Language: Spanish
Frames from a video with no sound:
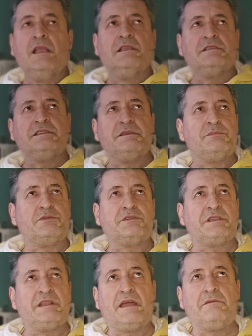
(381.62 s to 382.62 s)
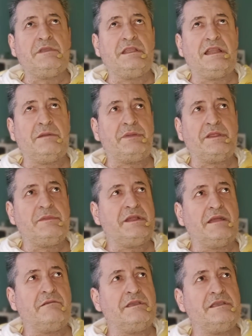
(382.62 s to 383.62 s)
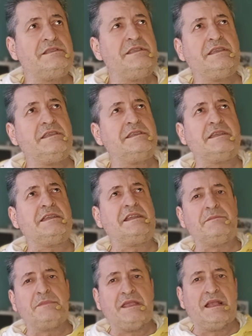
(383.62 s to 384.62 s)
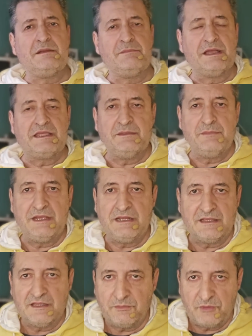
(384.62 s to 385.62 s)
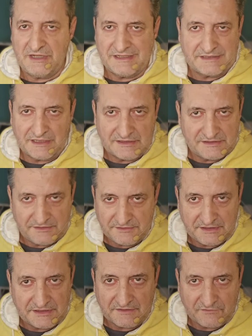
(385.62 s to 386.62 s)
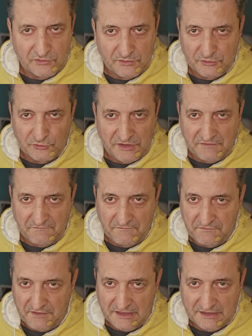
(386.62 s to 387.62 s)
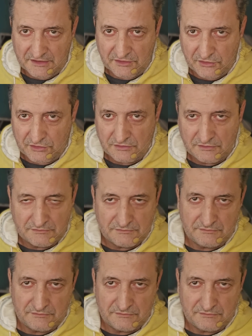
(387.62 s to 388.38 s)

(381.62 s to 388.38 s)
Sí, porque la vi la primera vez y ella era mi alma gemela y después la relación se transformó en un infierno.